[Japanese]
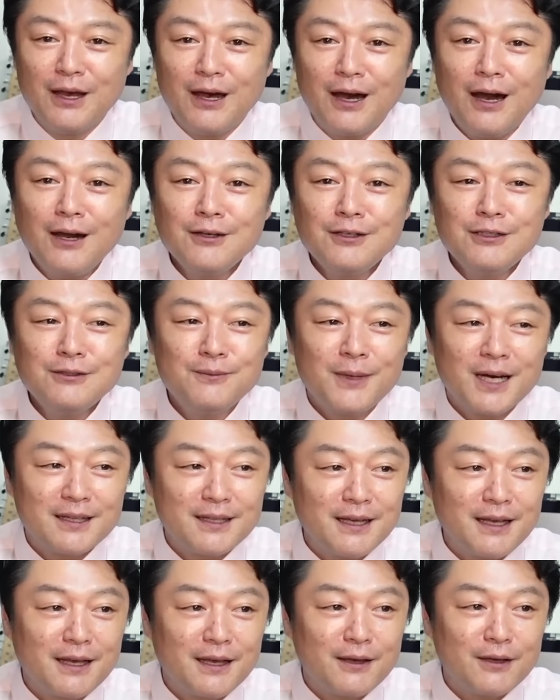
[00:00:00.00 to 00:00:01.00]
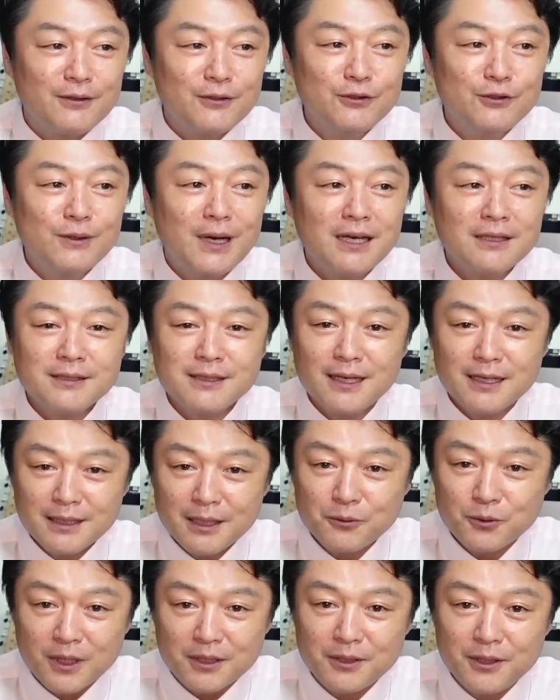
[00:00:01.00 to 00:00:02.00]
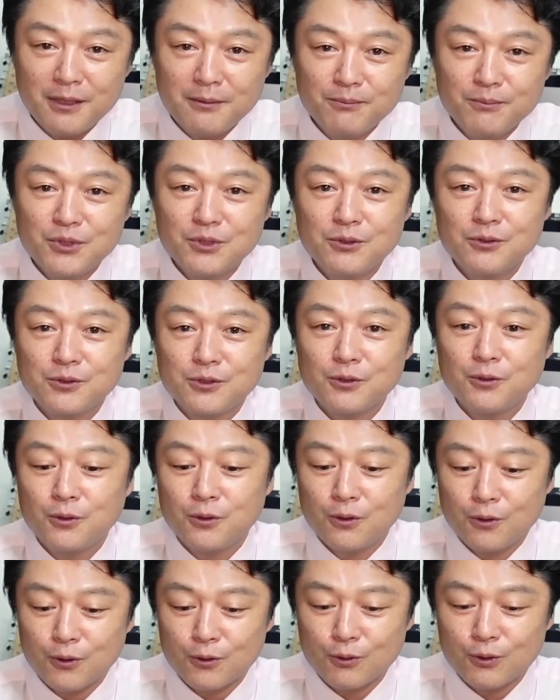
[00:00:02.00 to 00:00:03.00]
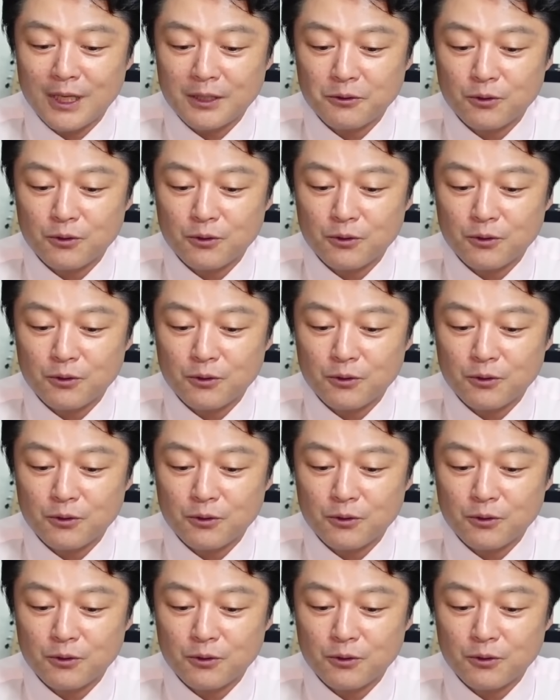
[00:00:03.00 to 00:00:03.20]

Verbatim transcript: あくまで噂だとか伝聞情報だ